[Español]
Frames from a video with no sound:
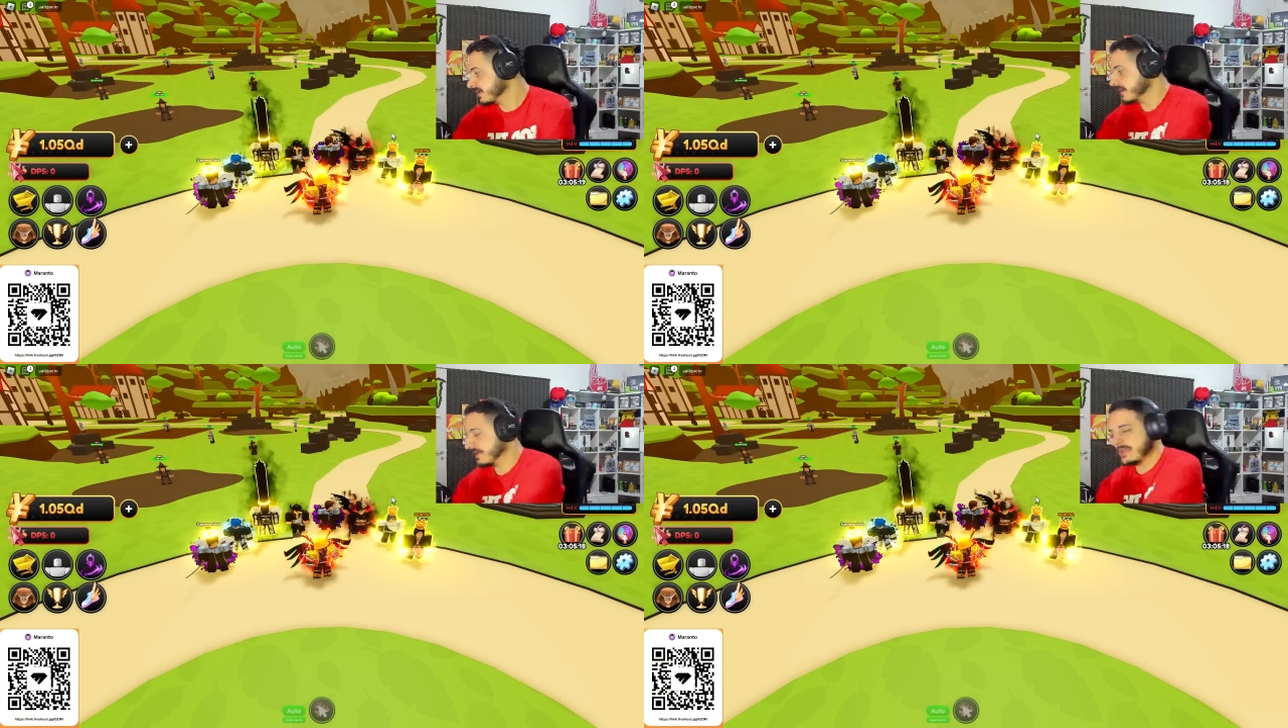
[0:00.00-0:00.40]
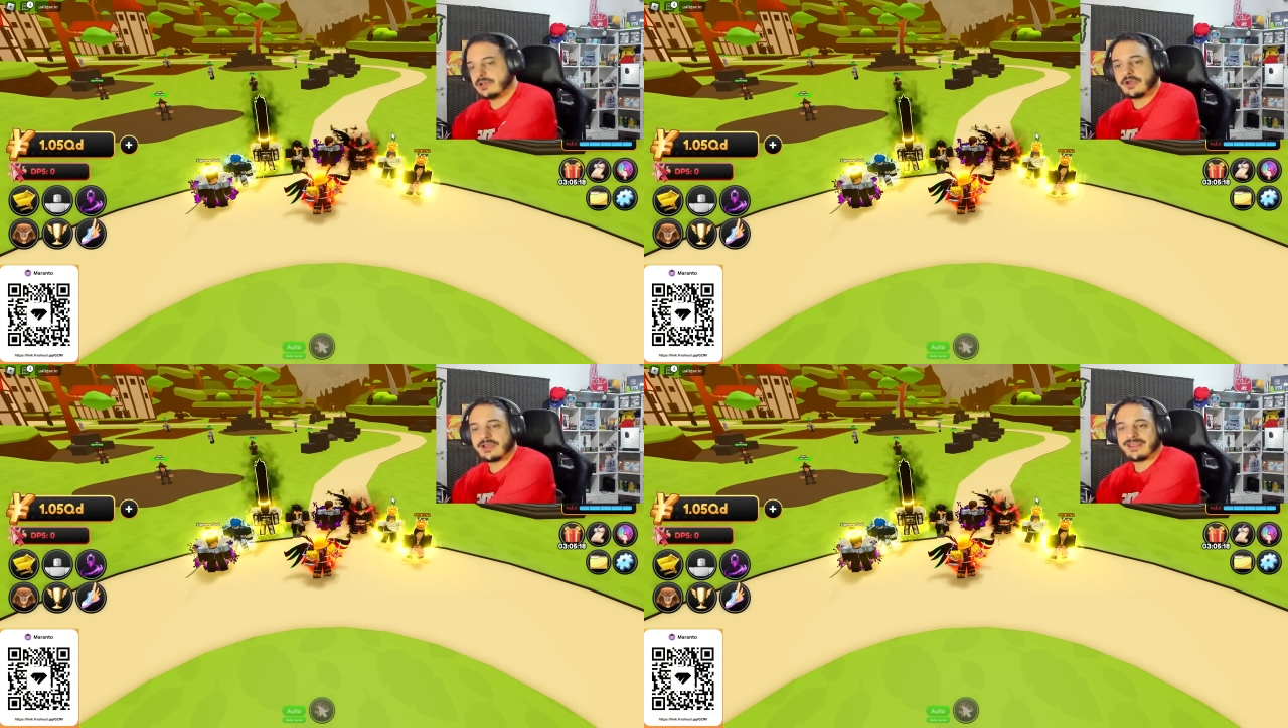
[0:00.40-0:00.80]
¿Qué, es
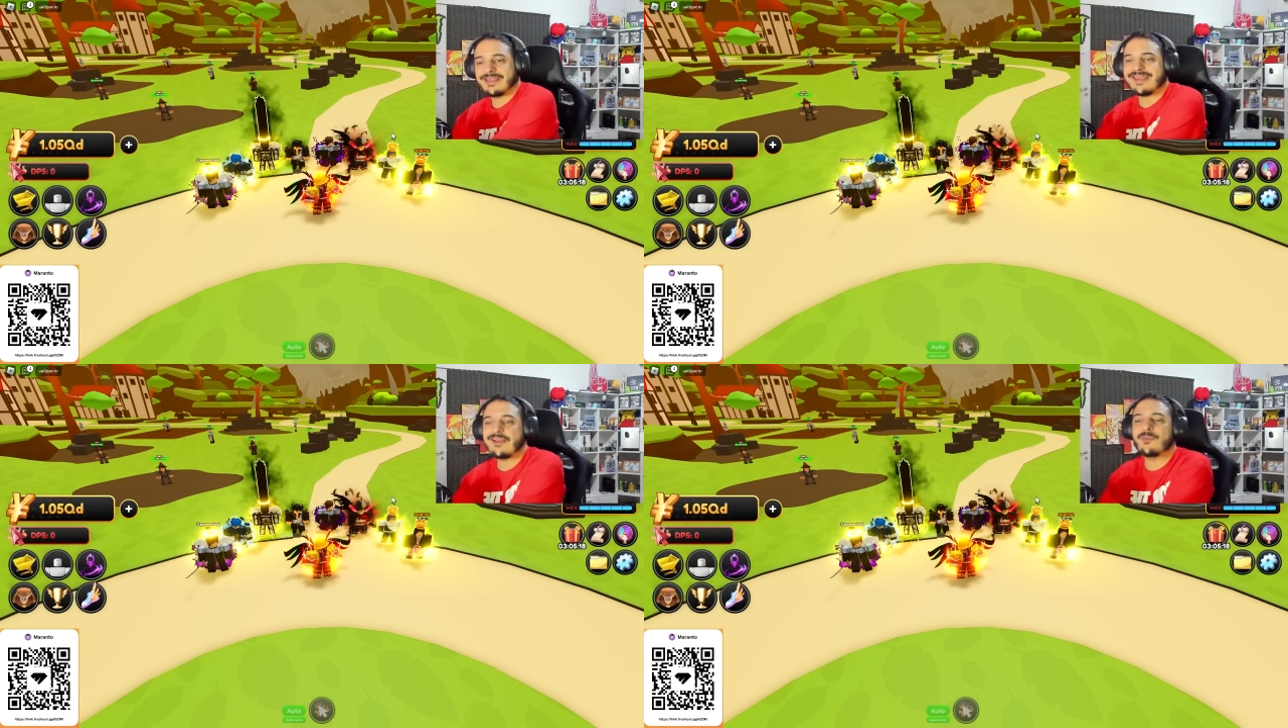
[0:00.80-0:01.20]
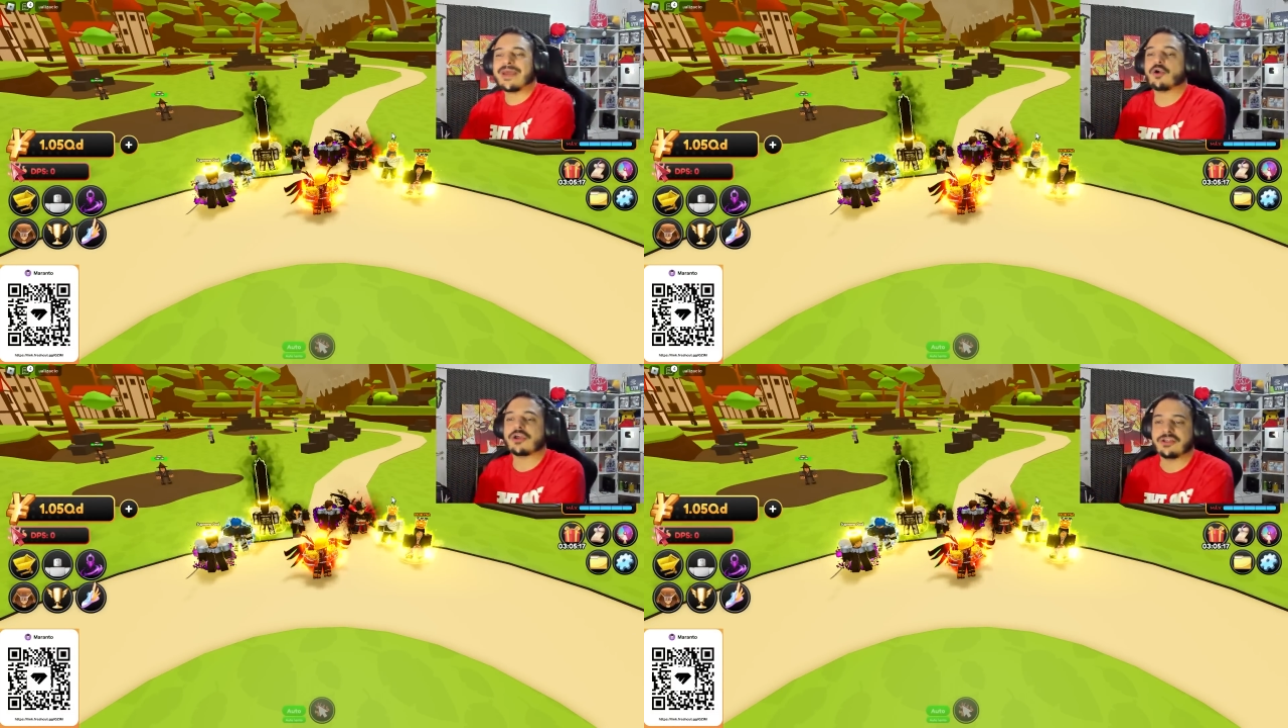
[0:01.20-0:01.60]
lo
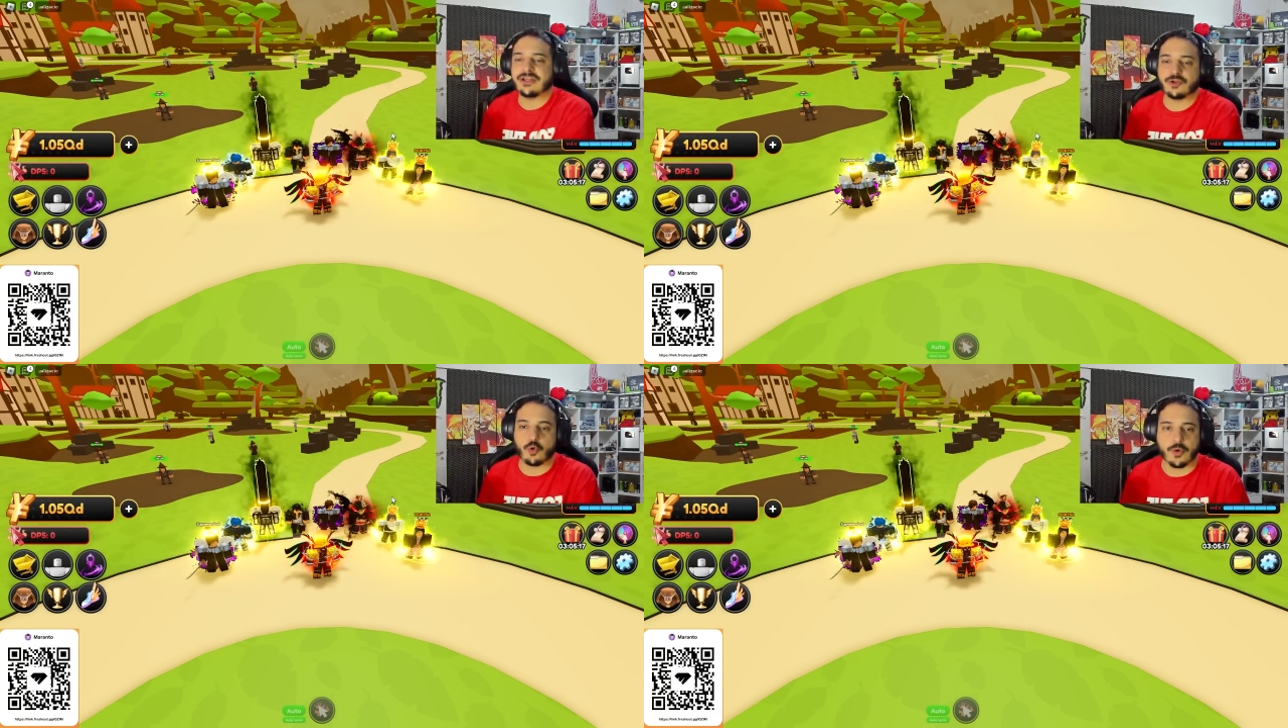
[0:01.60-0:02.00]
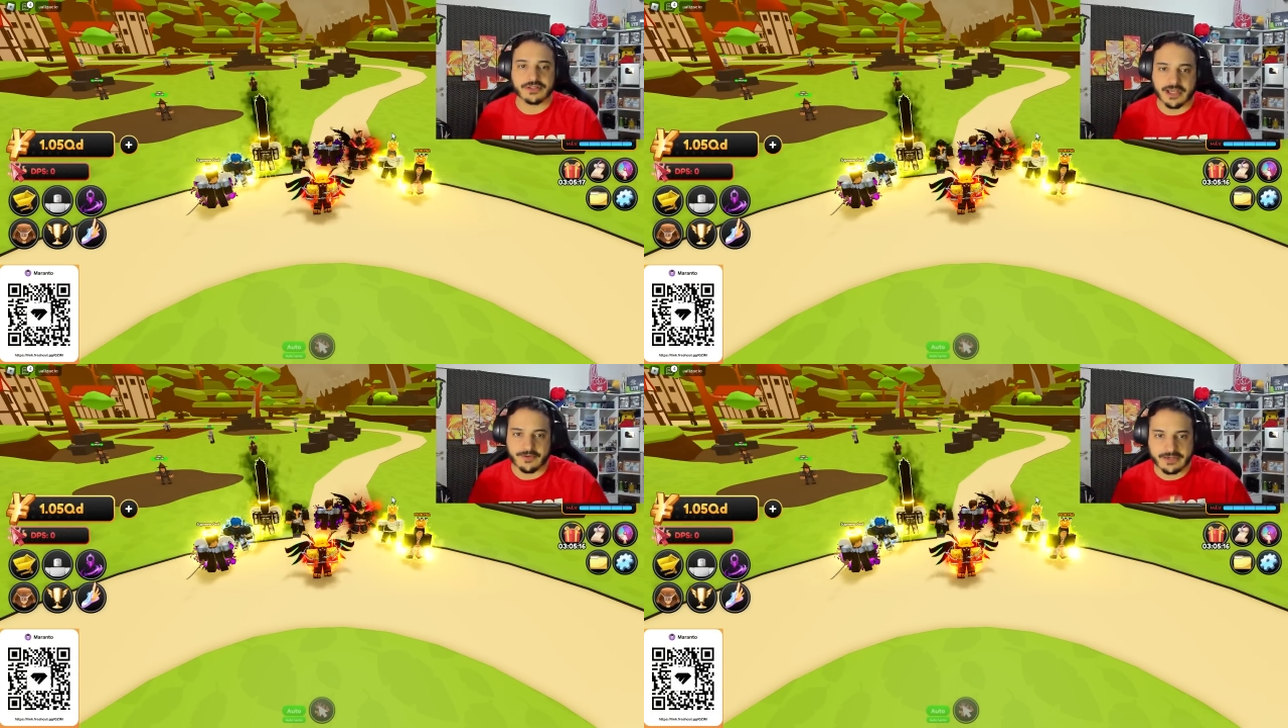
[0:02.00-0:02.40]
mejor que tiene tu
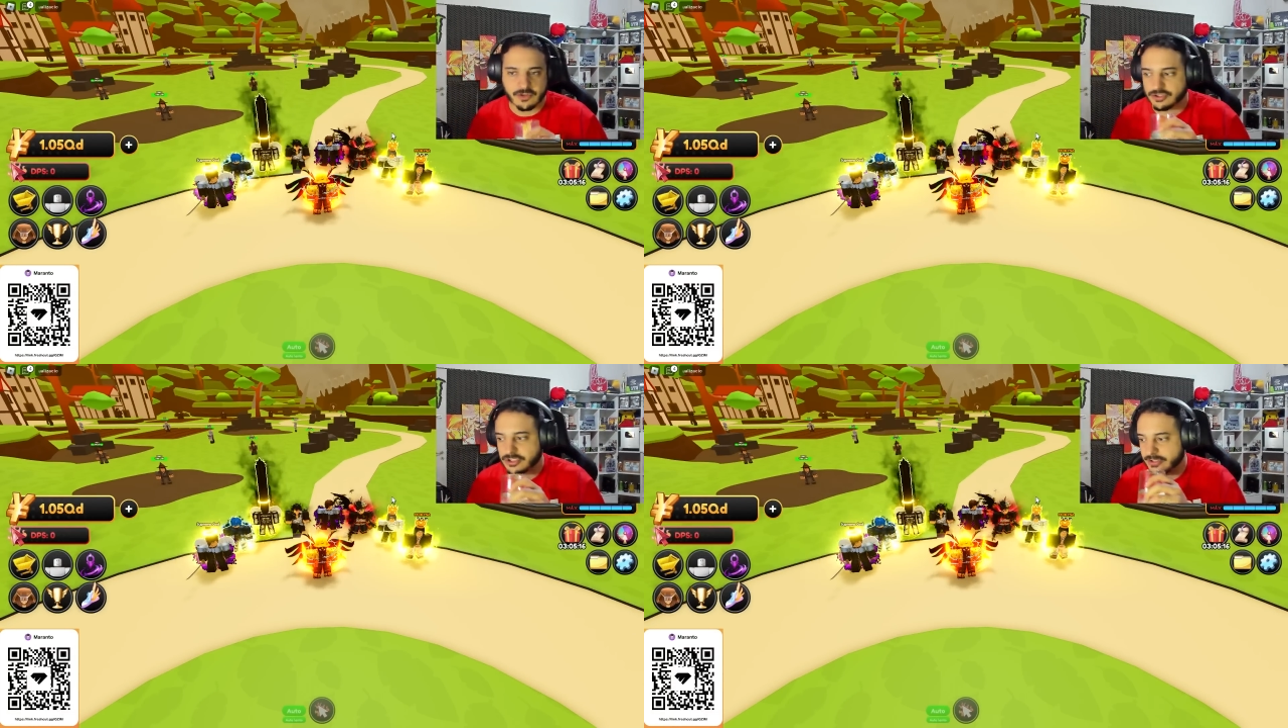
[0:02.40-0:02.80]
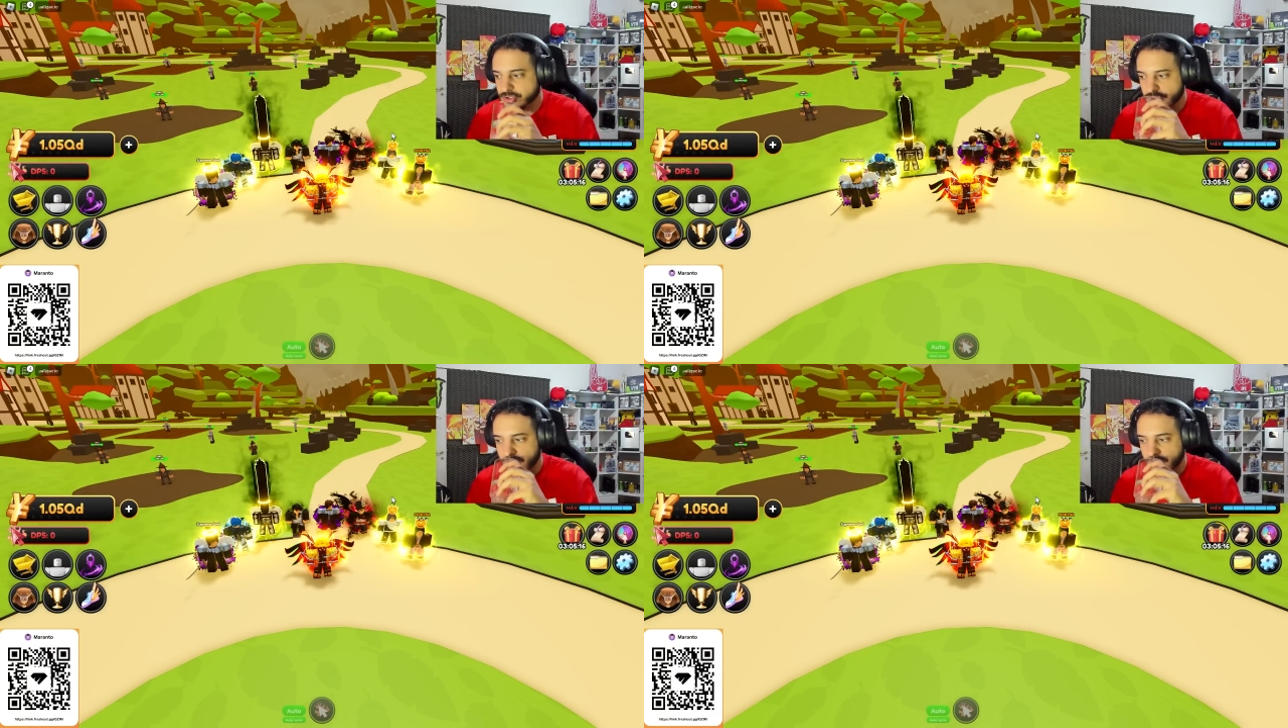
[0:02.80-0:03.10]
cuenta? A ver, contanos.